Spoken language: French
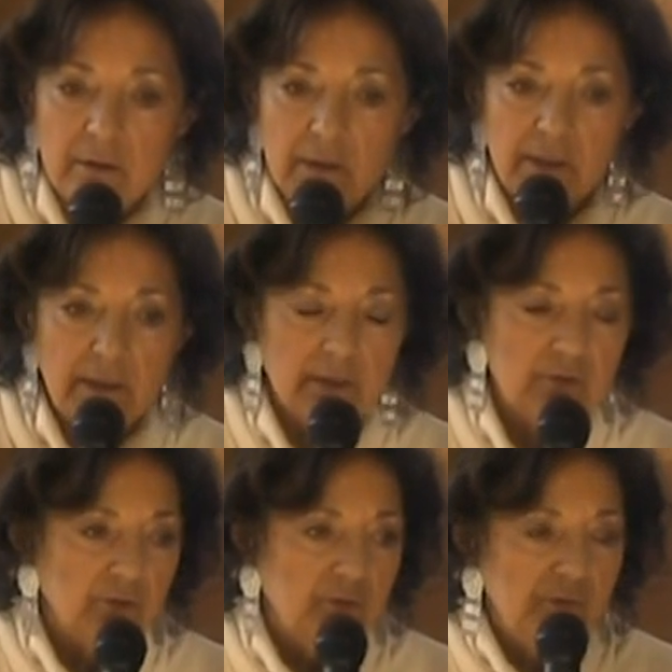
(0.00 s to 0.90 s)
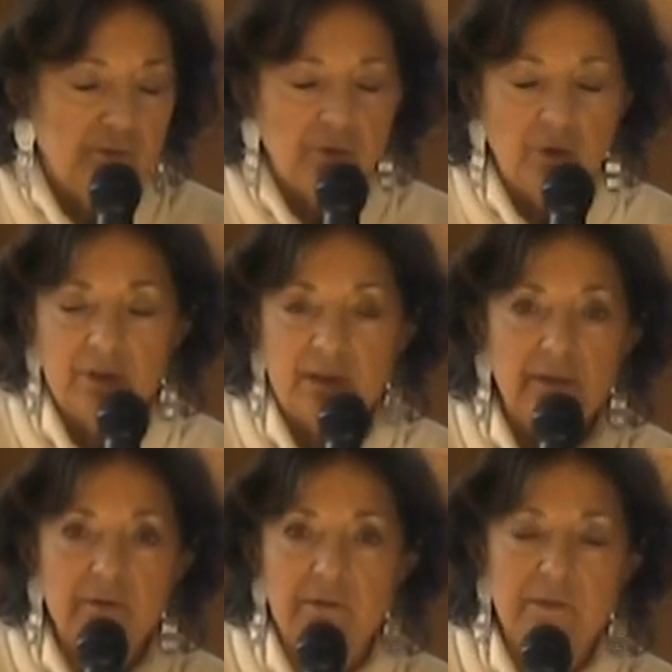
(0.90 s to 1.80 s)
Et d'un seul coup, vous rentrez
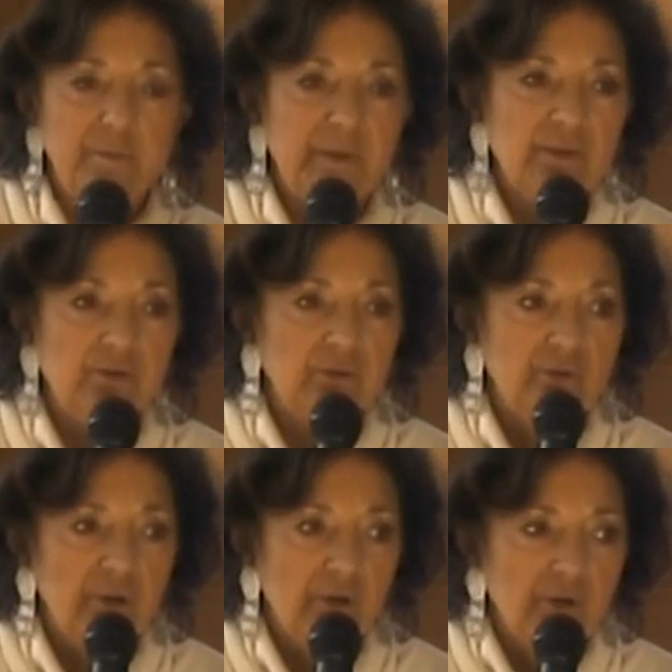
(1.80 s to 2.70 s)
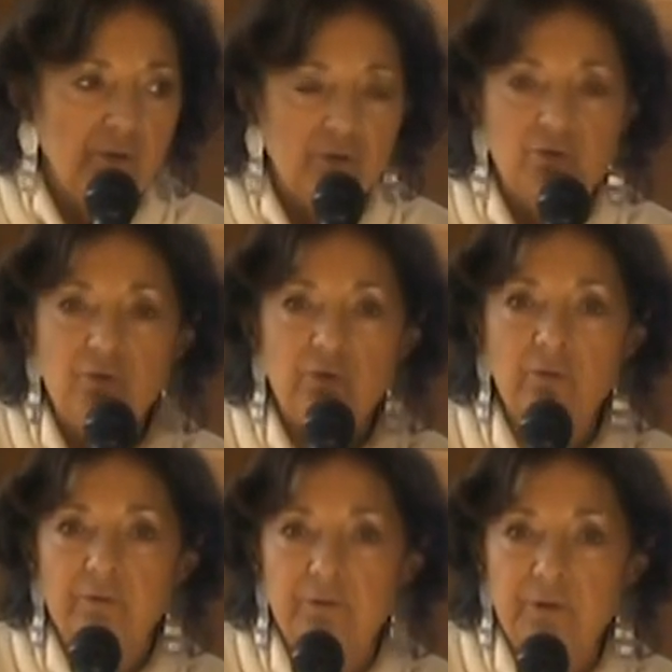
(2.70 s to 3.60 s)
dans une espèce de, de
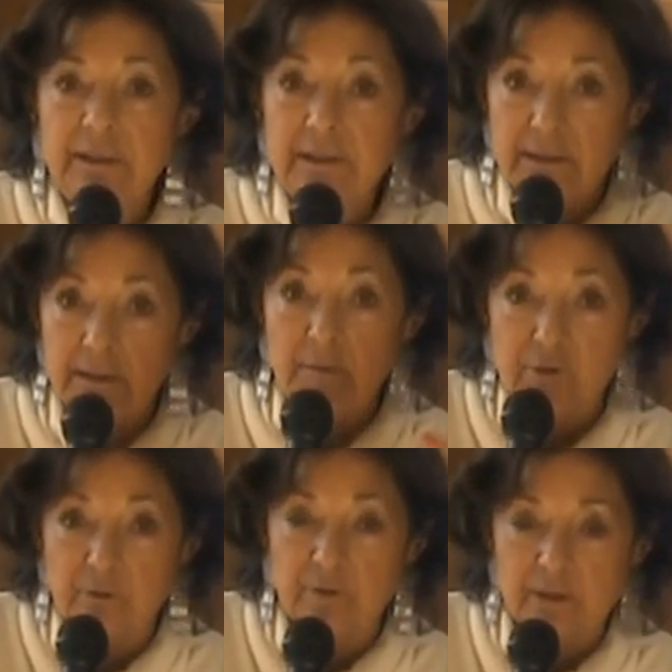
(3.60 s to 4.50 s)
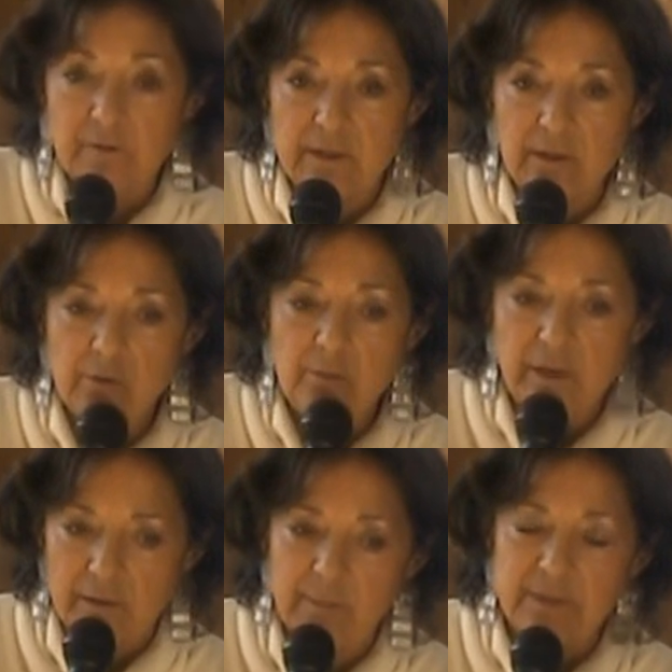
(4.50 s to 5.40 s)
seconde folie qui est mais je ferai une vidéo, mais
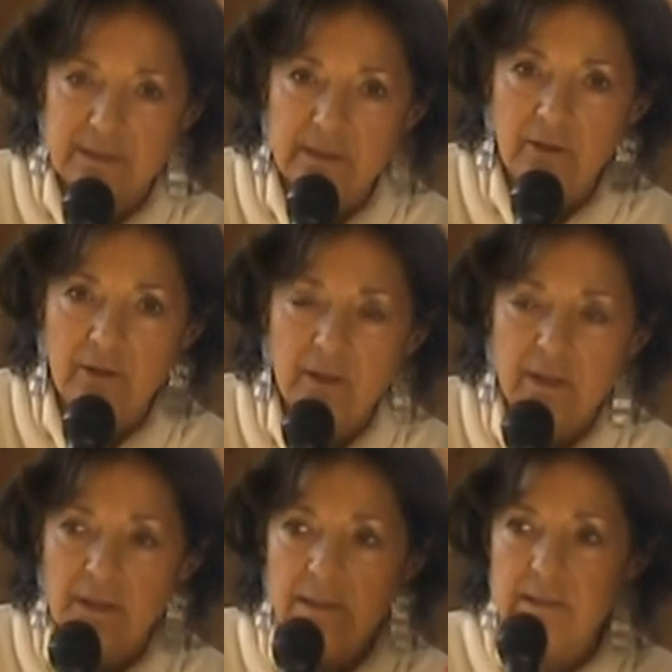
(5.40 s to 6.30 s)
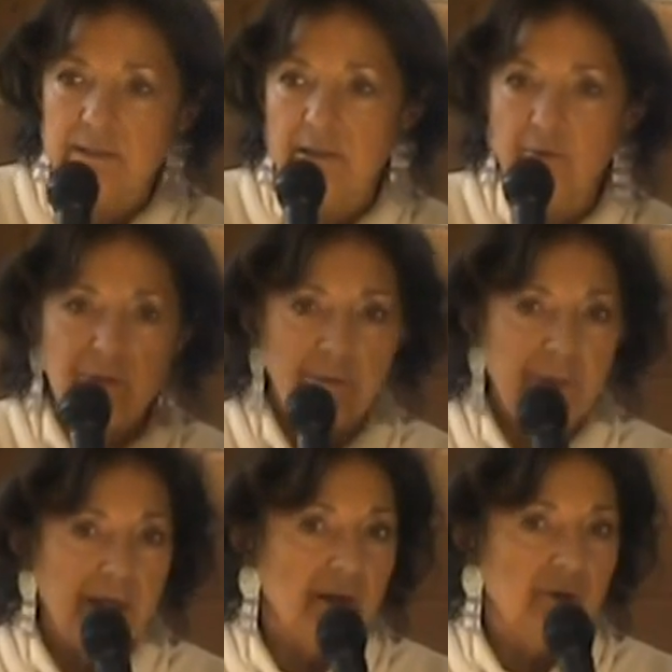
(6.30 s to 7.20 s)
avec plaisir, c'est le
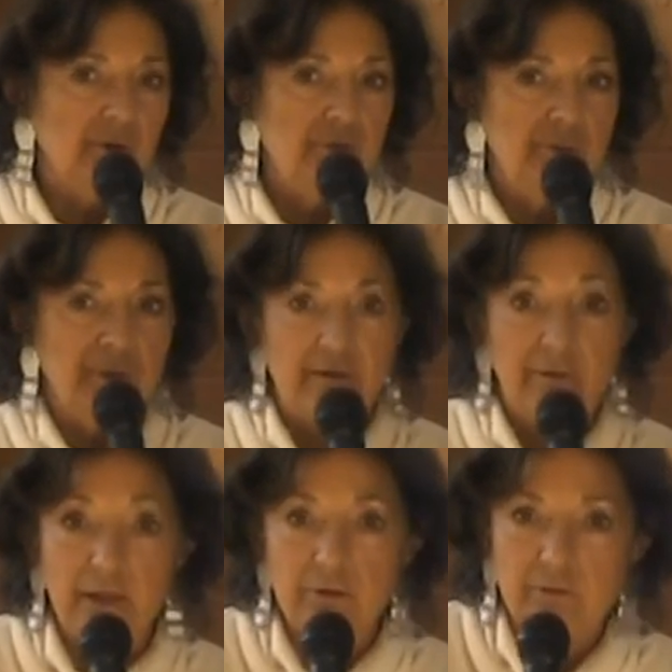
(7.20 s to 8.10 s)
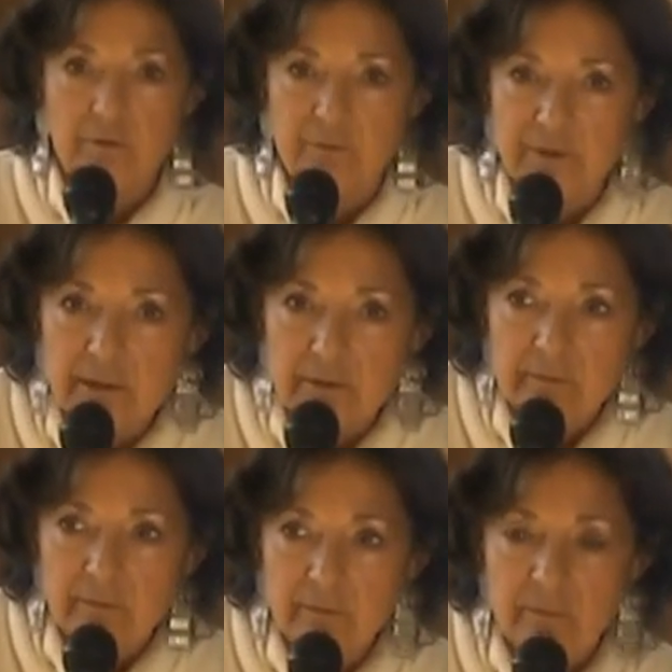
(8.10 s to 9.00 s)
départ euh, du pervers dans notre vie.
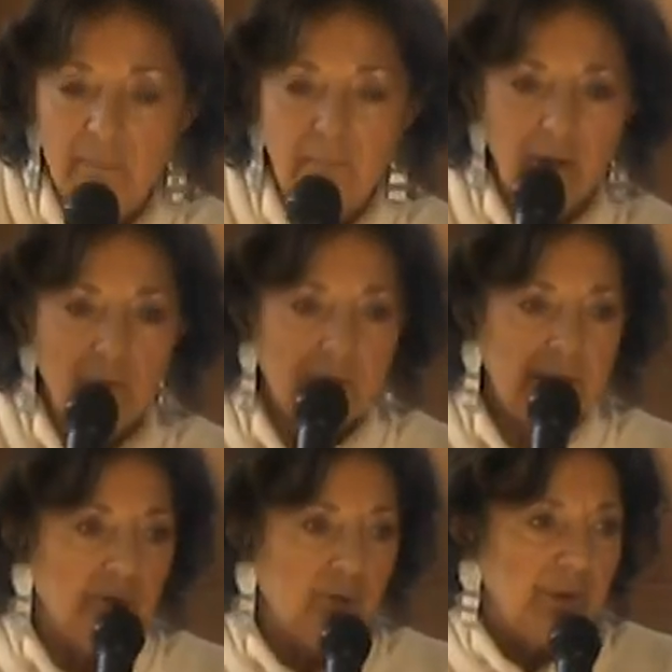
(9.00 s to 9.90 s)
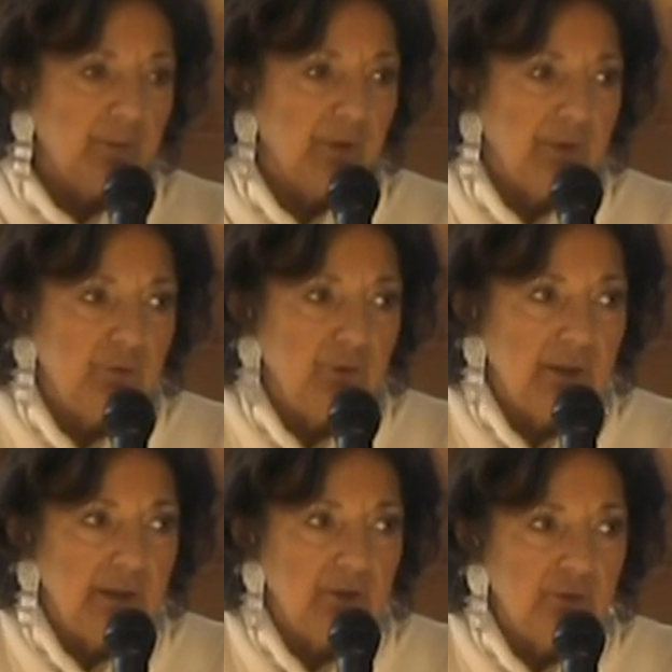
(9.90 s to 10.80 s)
On est complètement
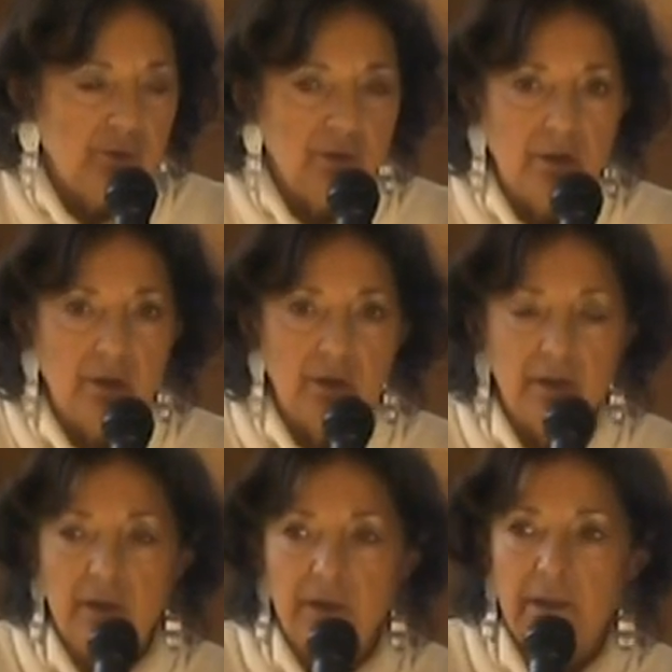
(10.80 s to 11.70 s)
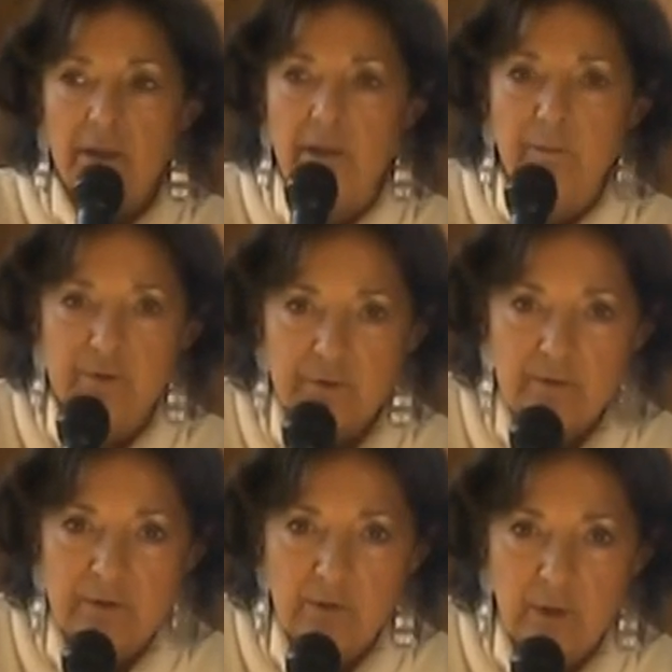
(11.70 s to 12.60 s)
démunis et tout. Et, mais je ferai
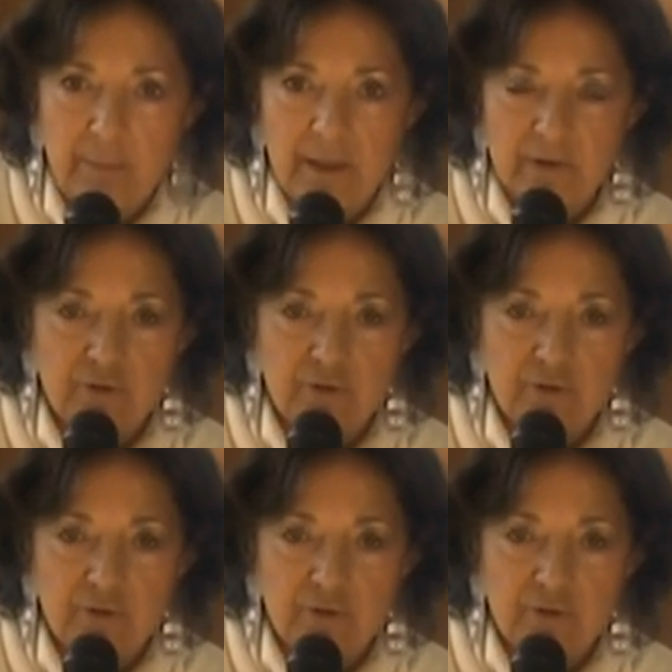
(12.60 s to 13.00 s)
une vidéo à part.